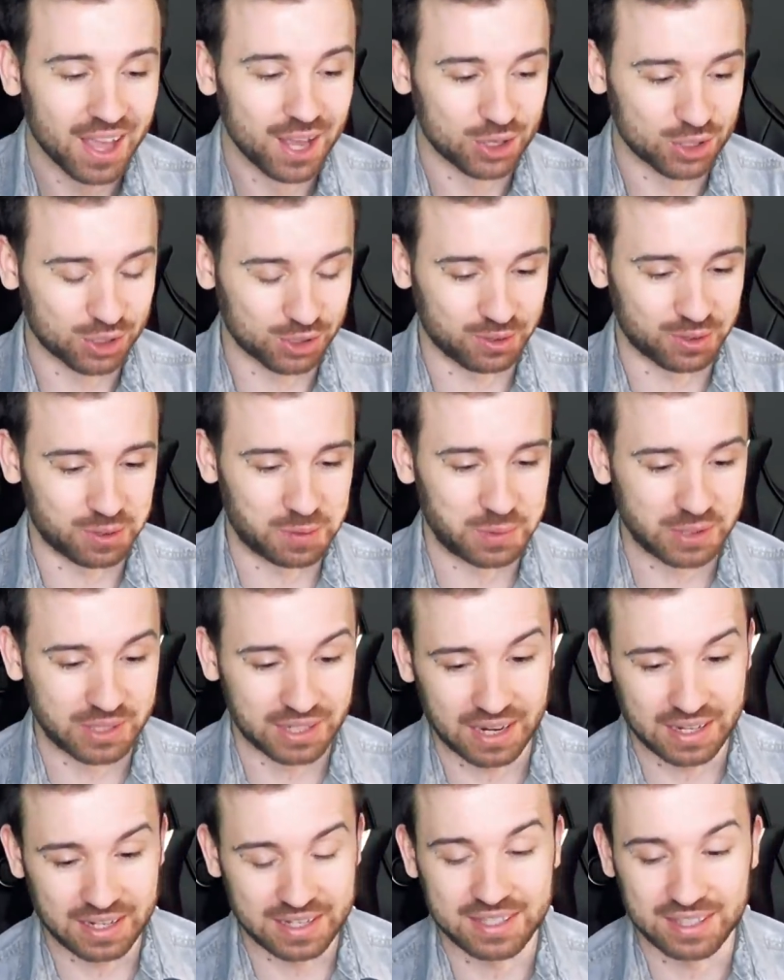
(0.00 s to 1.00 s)
что мы
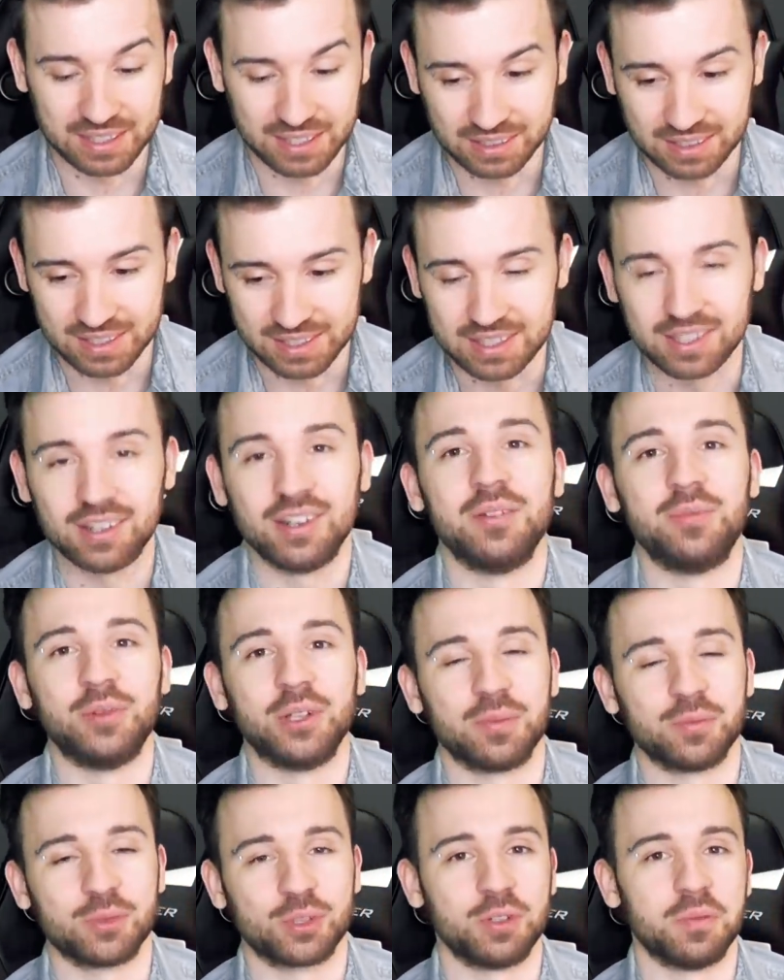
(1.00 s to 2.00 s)
наконец-таки это сделали,
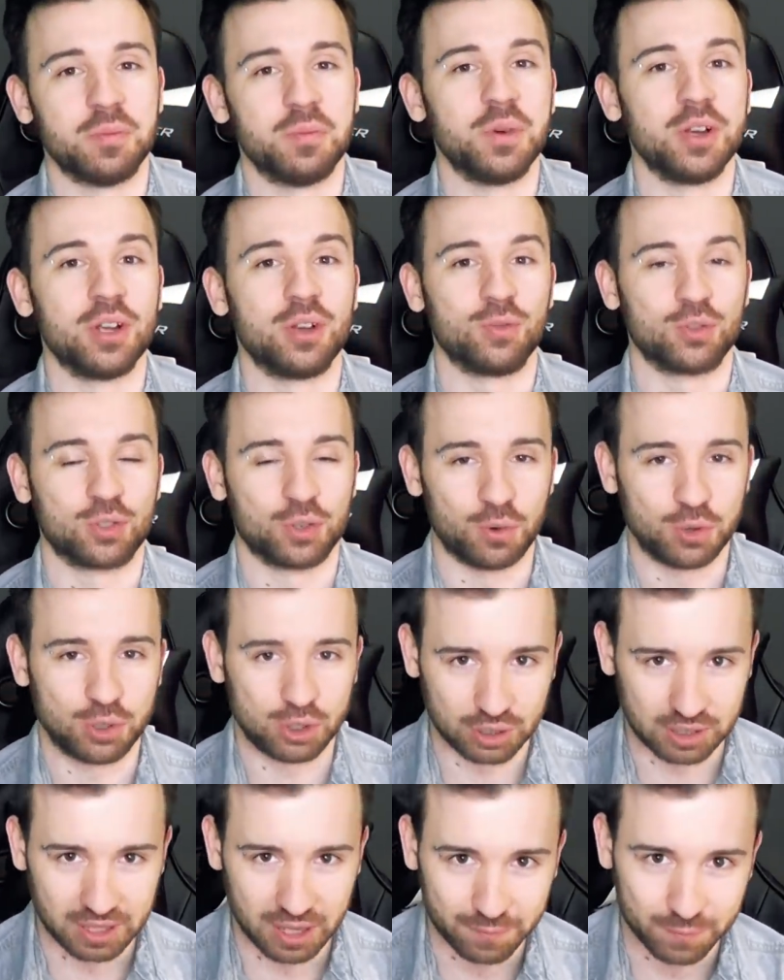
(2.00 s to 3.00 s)
потому что мы уже
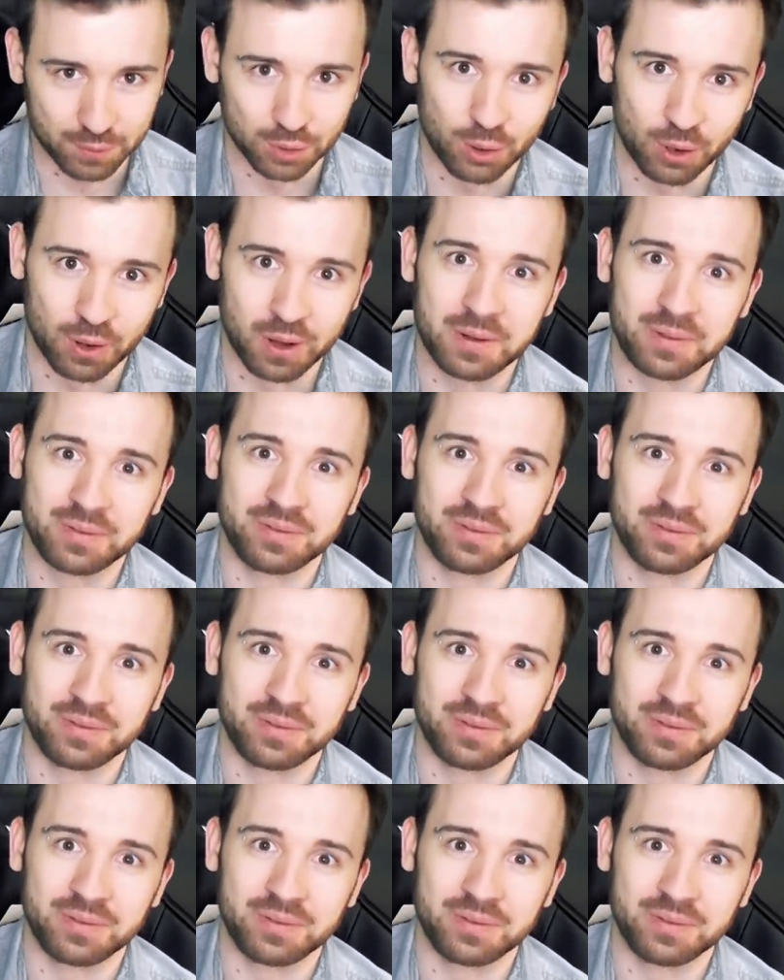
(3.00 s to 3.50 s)
очень давно